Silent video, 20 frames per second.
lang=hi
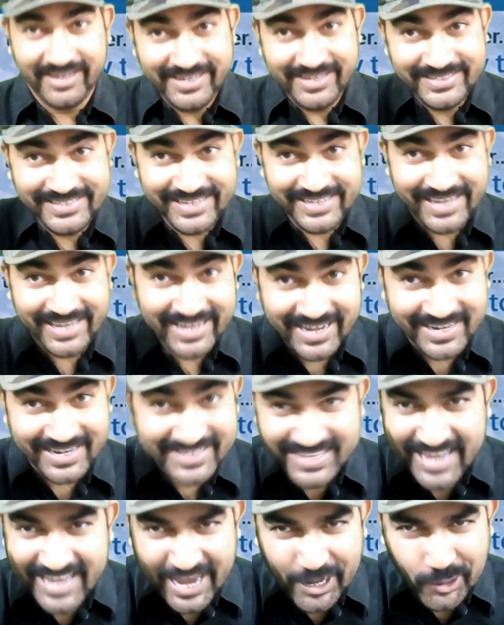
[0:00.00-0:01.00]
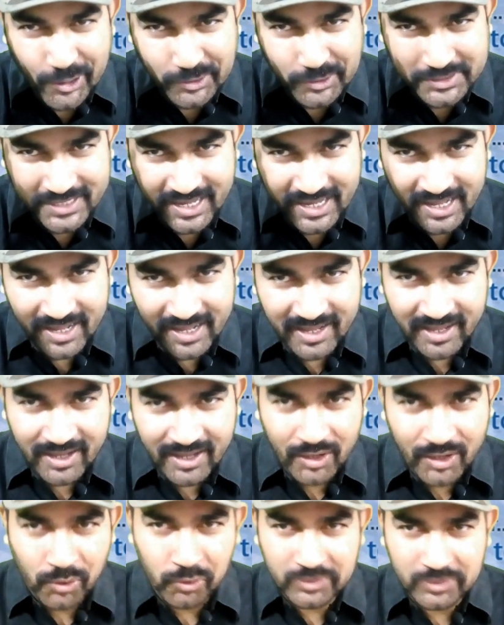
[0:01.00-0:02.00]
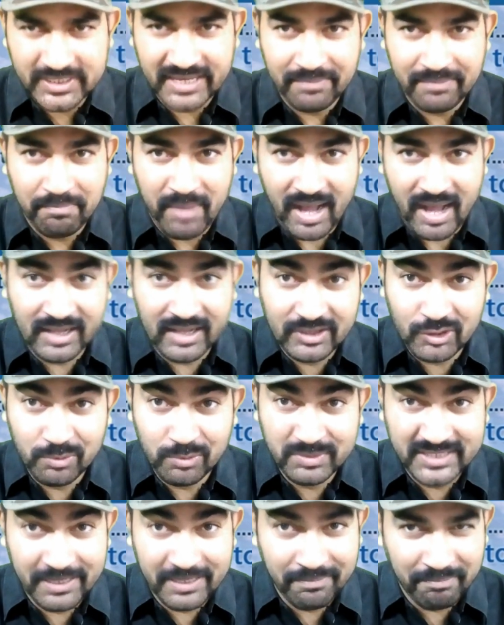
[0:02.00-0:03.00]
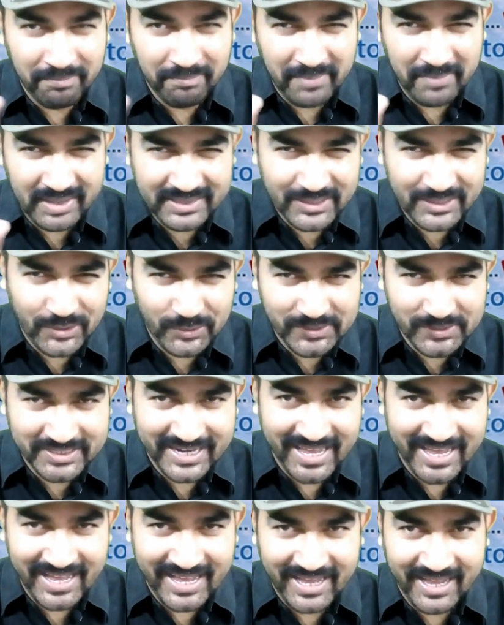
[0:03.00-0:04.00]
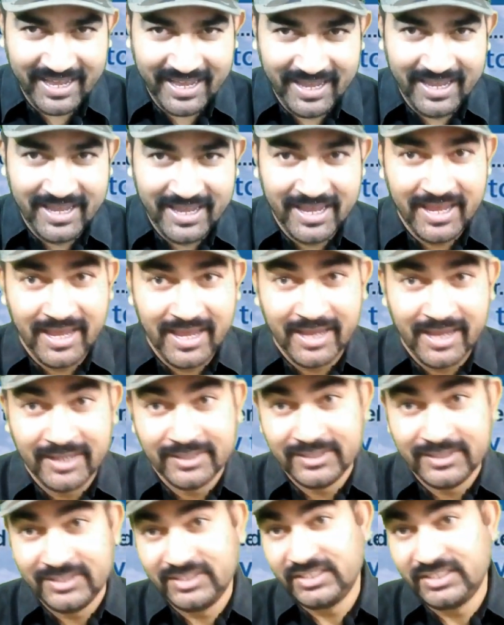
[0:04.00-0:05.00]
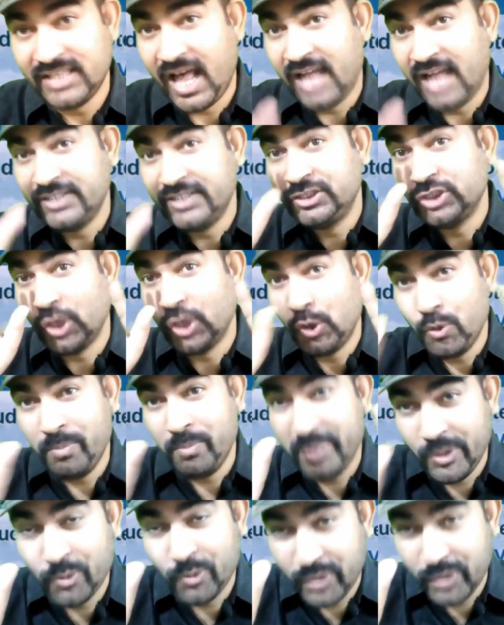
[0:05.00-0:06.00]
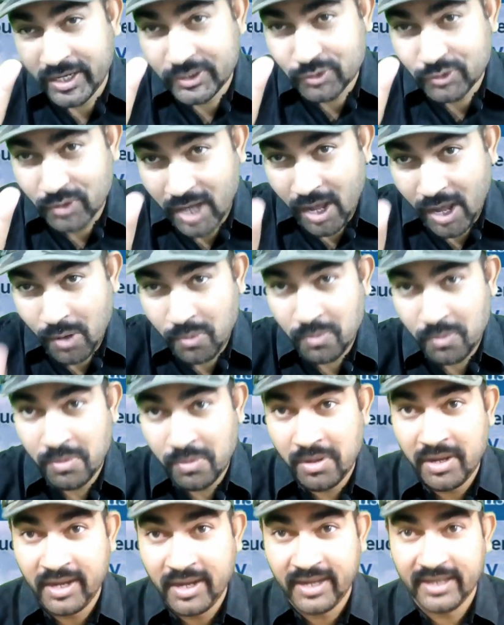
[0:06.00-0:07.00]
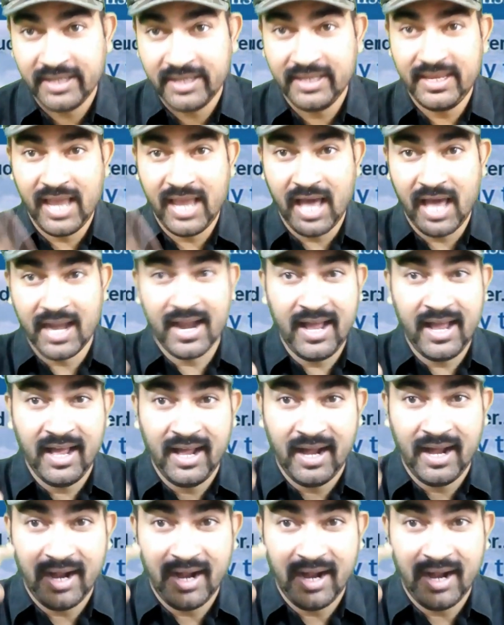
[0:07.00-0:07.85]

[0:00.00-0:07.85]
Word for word: इसी ने कर दी है घोषणा उसके बाद तुम उसे मत कोसना सात चरणों में होंगे चुनाव 11,